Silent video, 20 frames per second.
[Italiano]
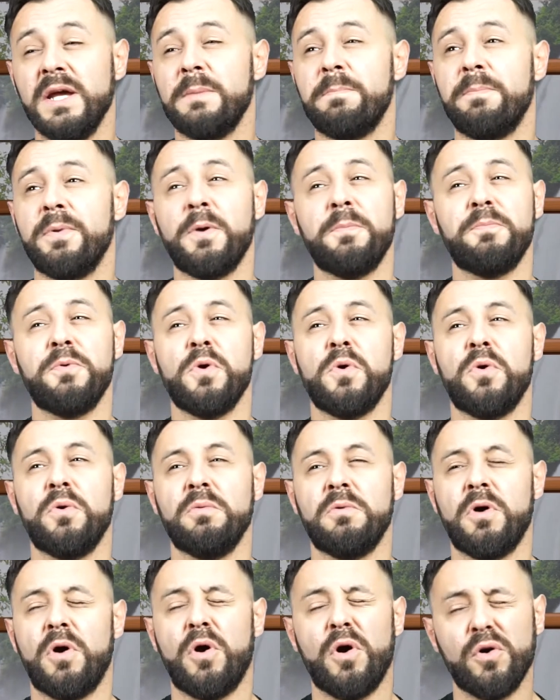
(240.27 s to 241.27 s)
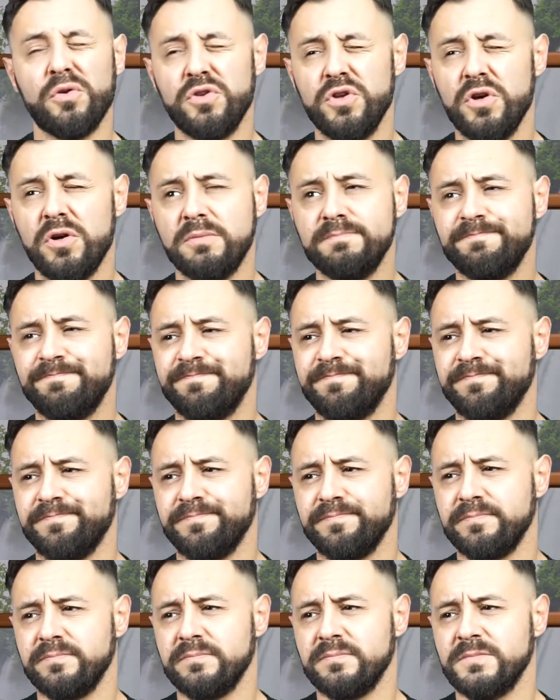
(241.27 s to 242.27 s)
che proprio odio,
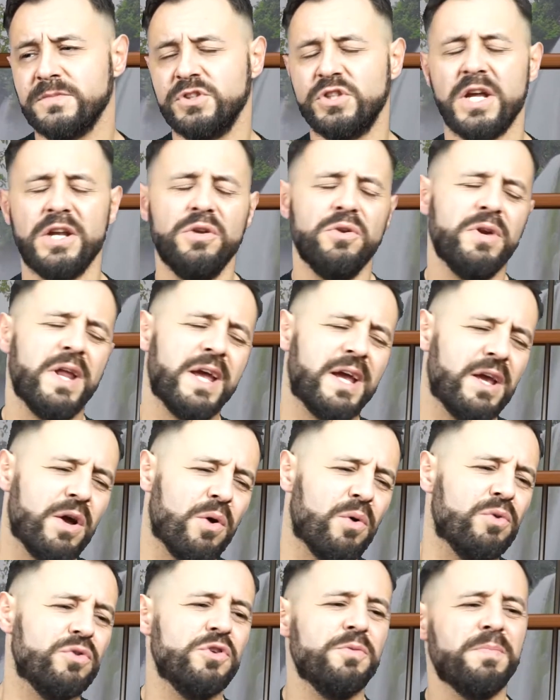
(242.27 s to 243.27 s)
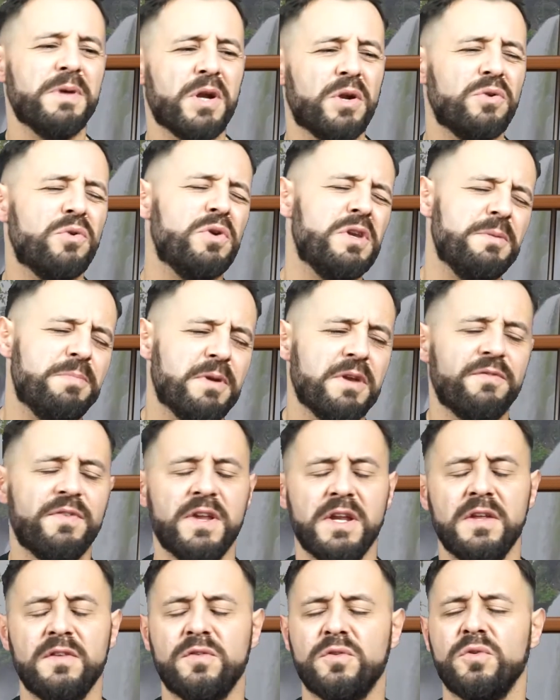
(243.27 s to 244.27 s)
cioè non è che odio, però non li
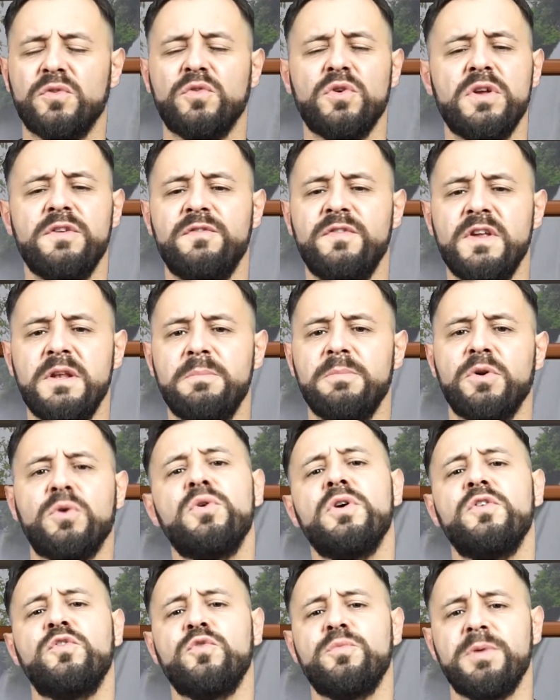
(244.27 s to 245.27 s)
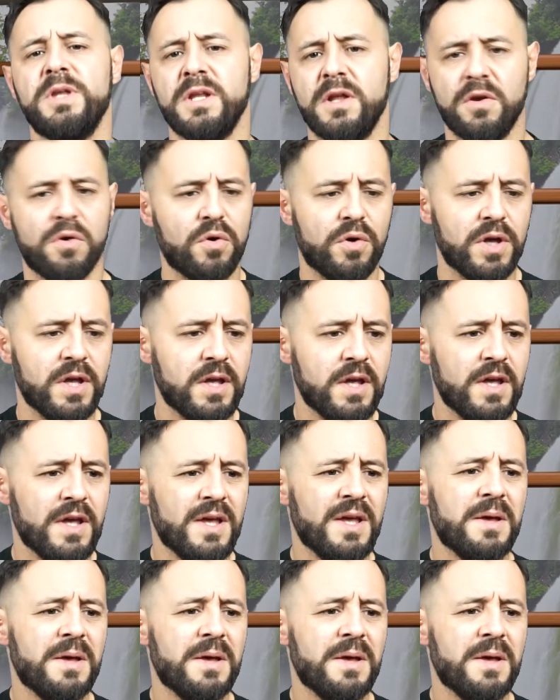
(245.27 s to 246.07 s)
preferisco, sono i film con i supereroi,